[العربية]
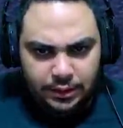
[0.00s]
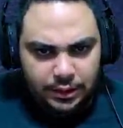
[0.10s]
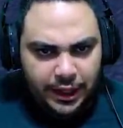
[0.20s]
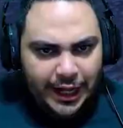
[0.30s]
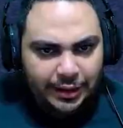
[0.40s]

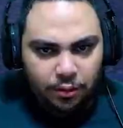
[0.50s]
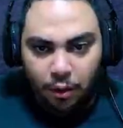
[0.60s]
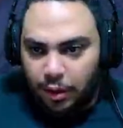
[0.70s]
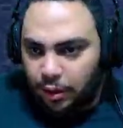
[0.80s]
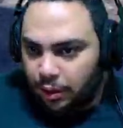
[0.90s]
أه،
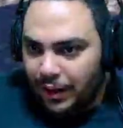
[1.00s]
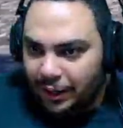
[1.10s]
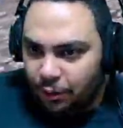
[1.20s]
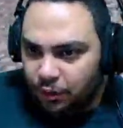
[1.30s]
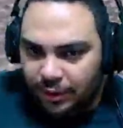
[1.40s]

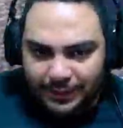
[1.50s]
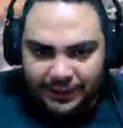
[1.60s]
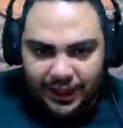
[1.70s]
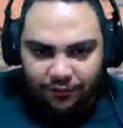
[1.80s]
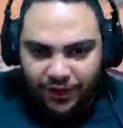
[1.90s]
الولد والدبل
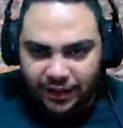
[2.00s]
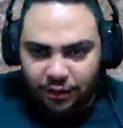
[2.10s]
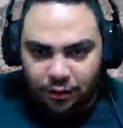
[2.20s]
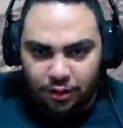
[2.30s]
كايو فين الكوره؟